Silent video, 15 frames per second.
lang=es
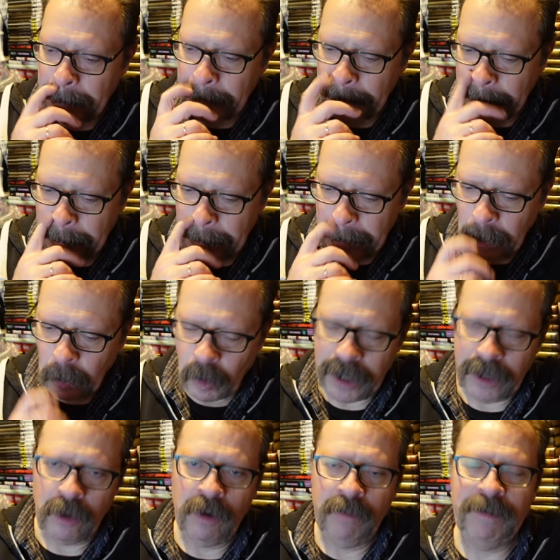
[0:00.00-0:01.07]
eh,
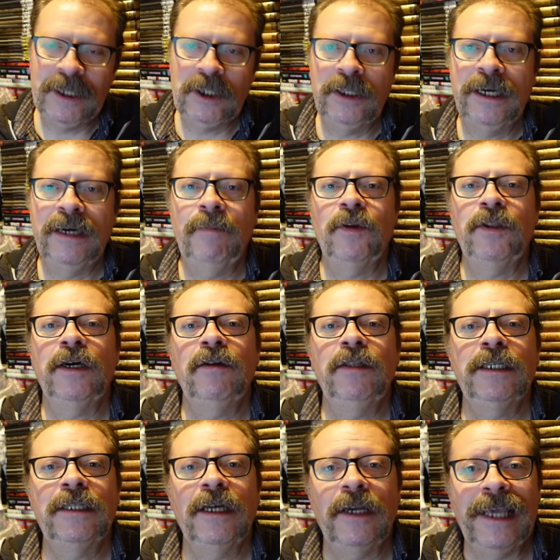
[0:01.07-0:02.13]
cuando el personaje
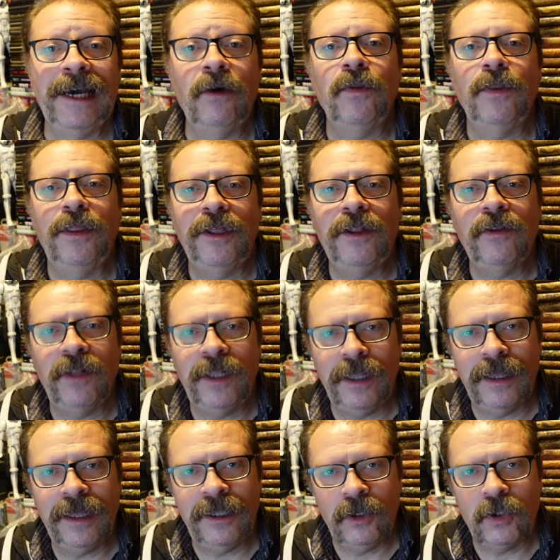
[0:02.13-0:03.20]
protagonista, ...que ya con
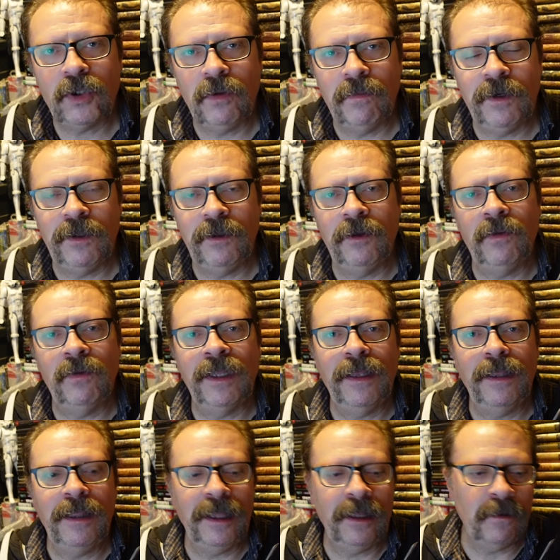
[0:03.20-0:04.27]
110 años, convertido en un
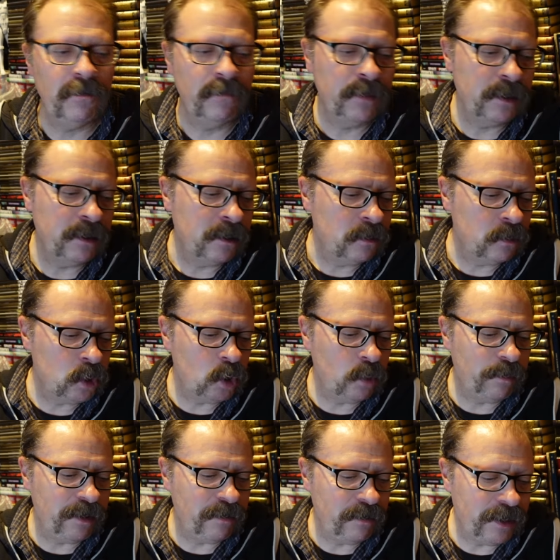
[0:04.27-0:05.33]
anciano, un
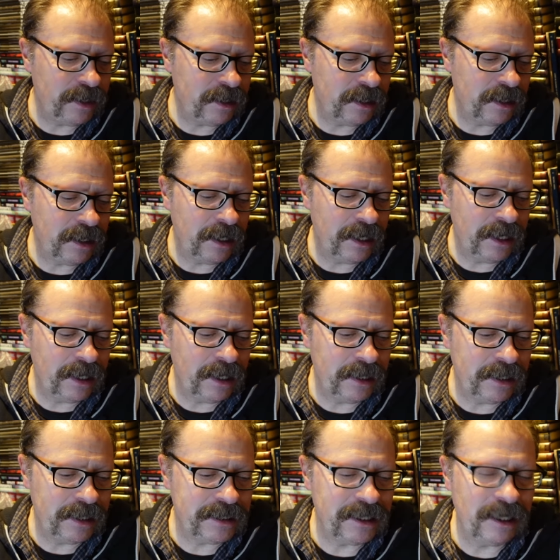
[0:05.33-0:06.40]
superviviente de,
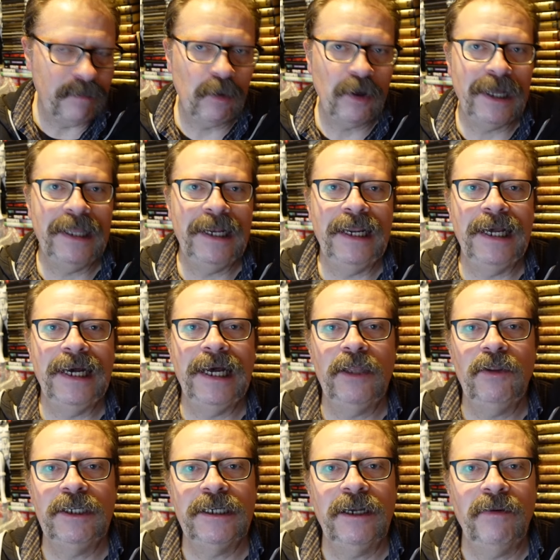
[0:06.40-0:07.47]
esa época del
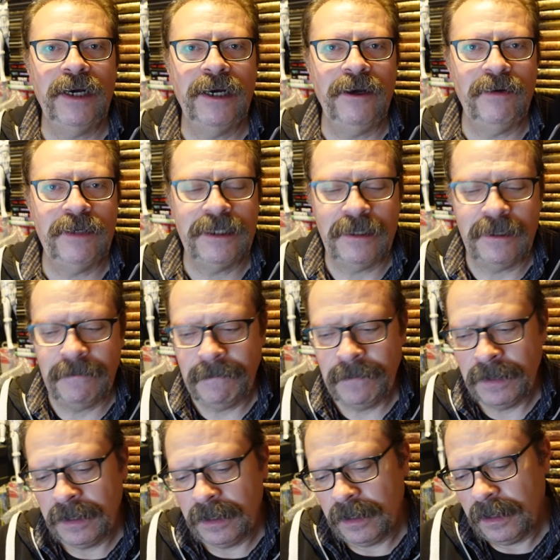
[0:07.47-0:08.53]
lejano y salvaje oeste,
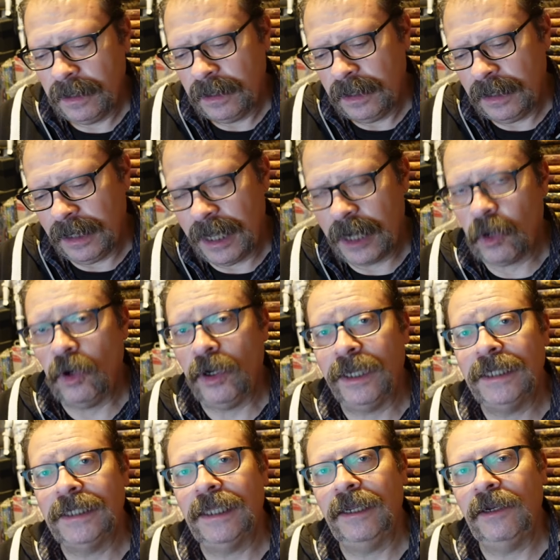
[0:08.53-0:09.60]
de la
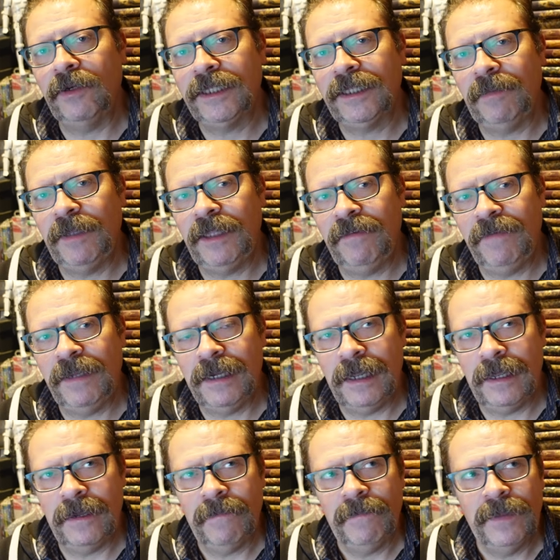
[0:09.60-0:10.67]
conquista del oeste
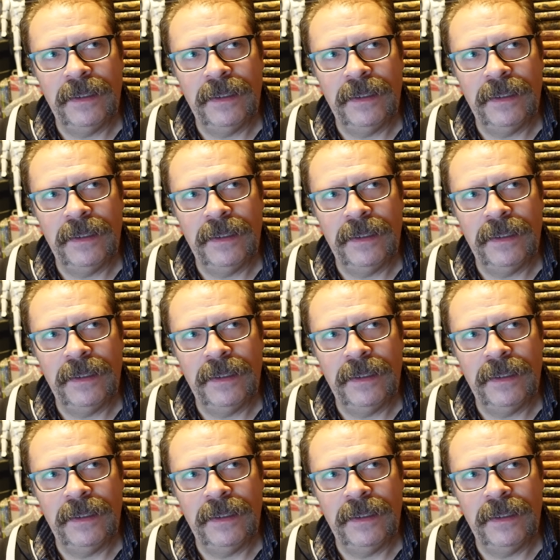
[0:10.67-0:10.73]
mitificada,